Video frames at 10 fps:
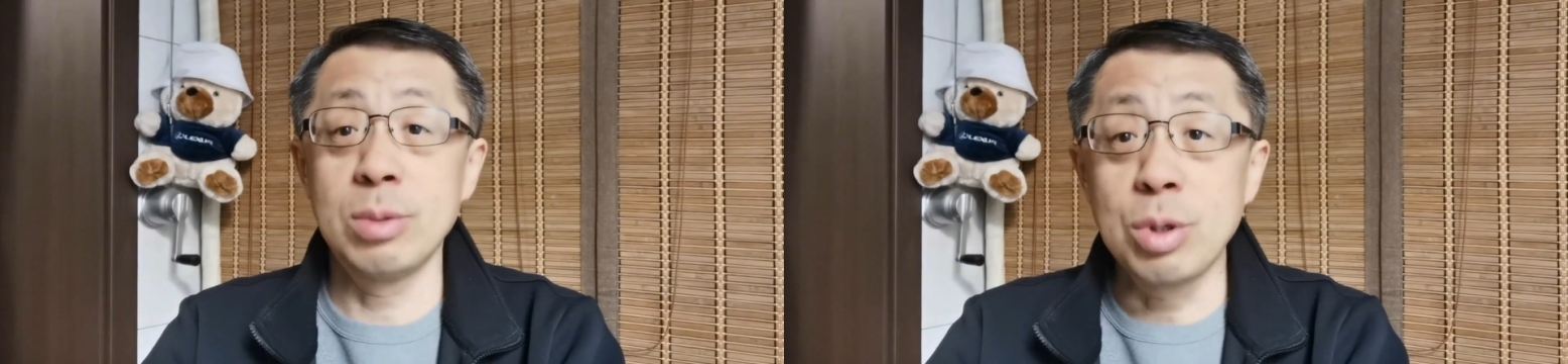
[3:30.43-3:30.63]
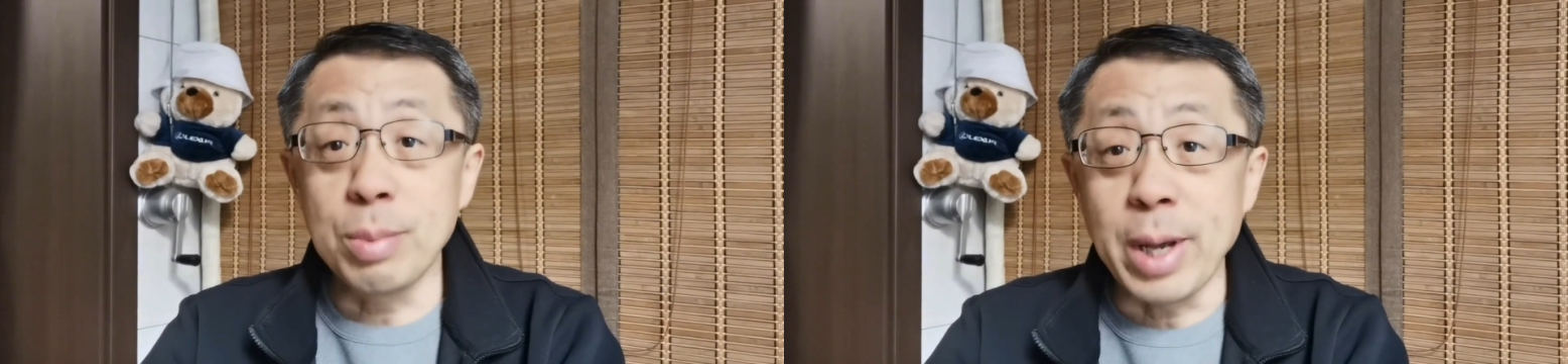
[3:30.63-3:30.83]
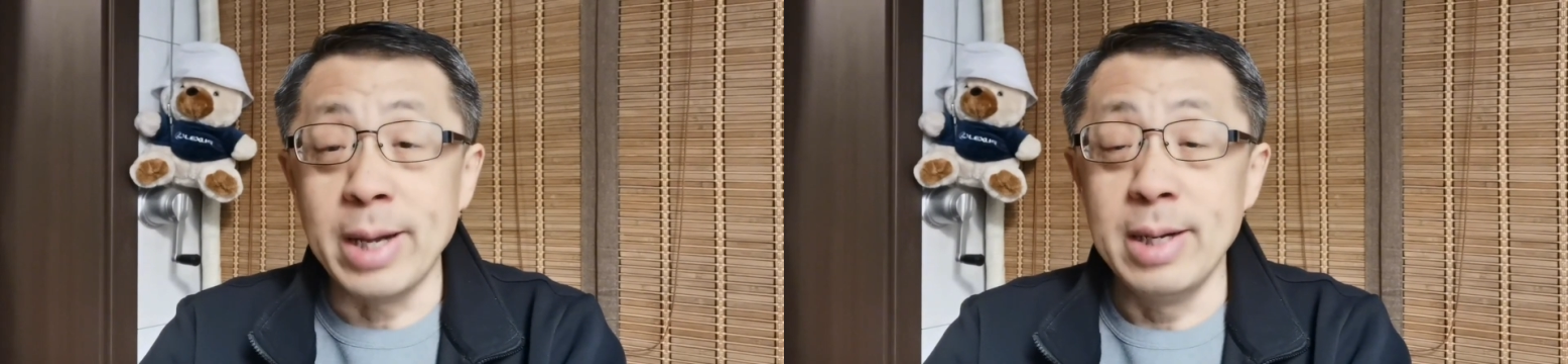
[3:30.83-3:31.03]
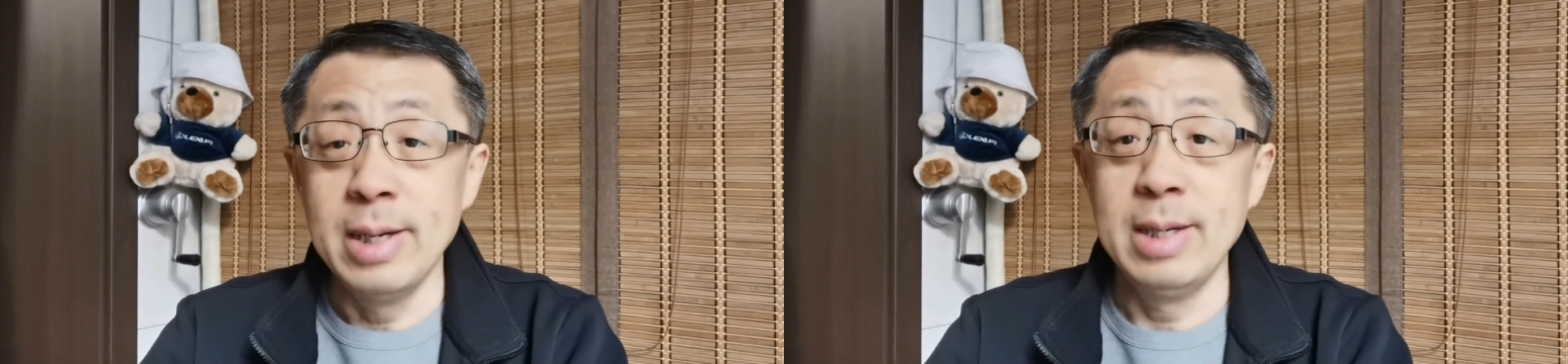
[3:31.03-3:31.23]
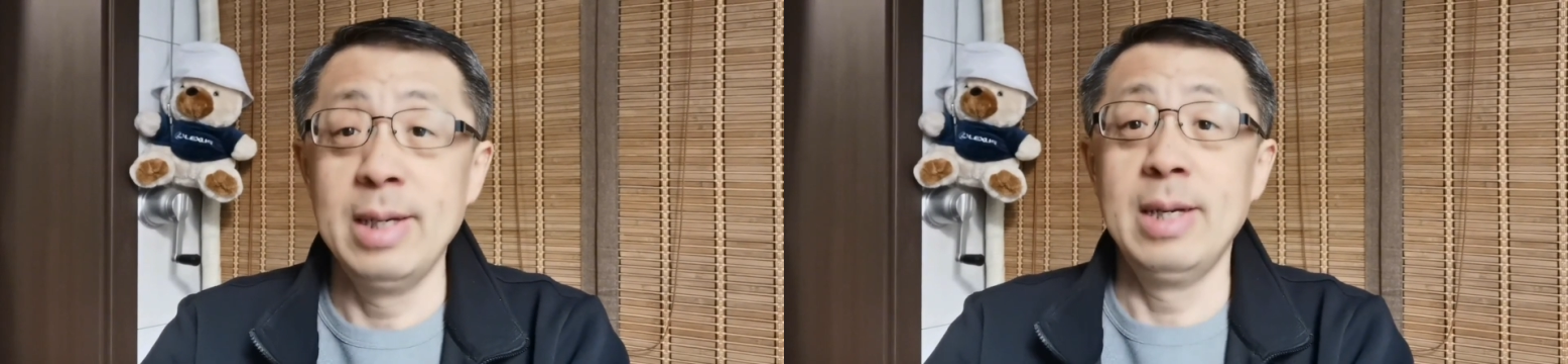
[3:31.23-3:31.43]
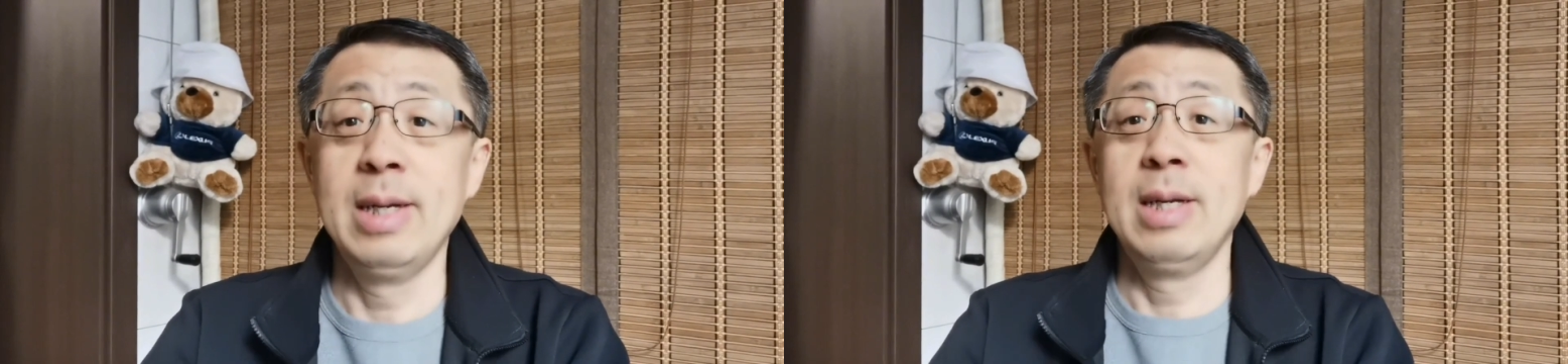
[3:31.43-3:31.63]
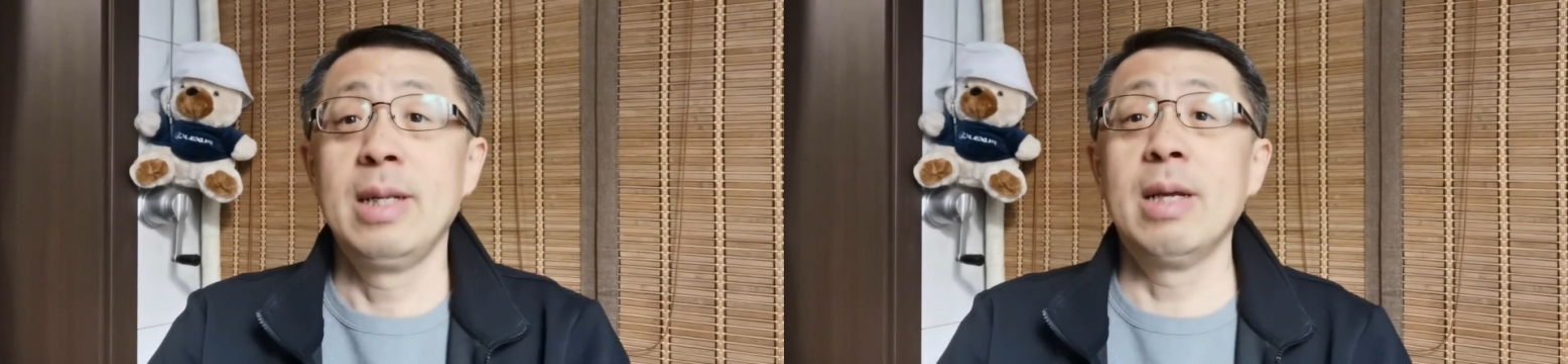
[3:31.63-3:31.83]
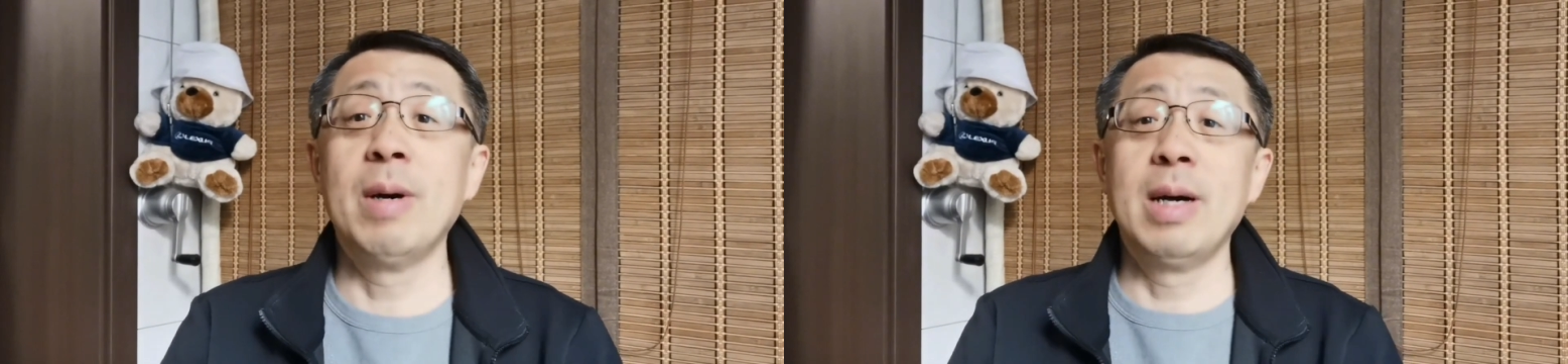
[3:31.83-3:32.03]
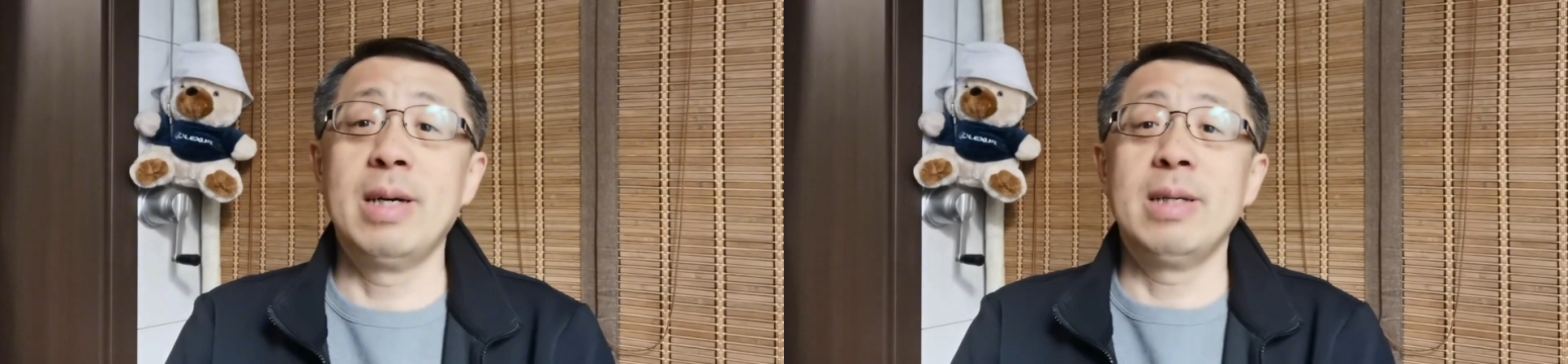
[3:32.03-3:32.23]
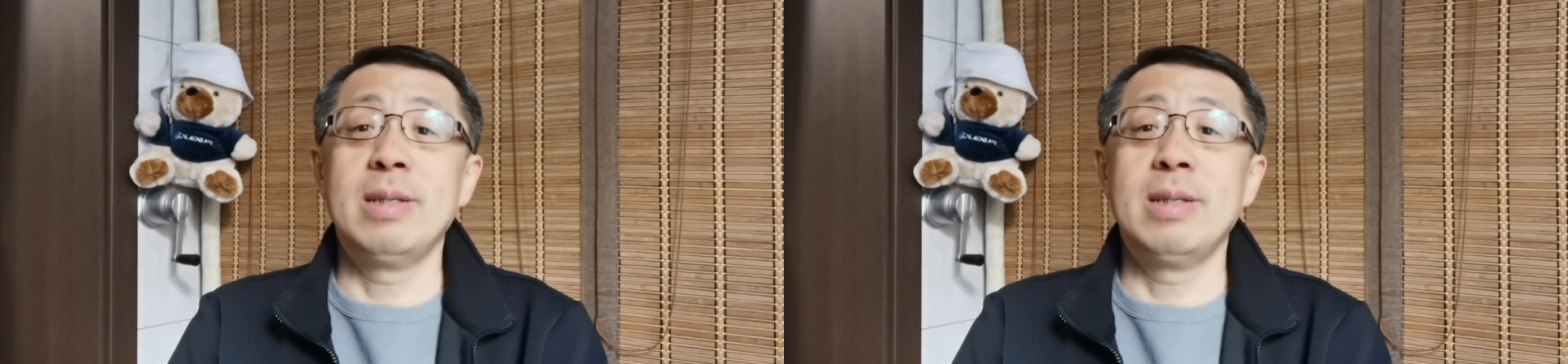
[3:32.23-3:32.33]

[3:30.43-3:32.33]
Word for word: 对不对？那么，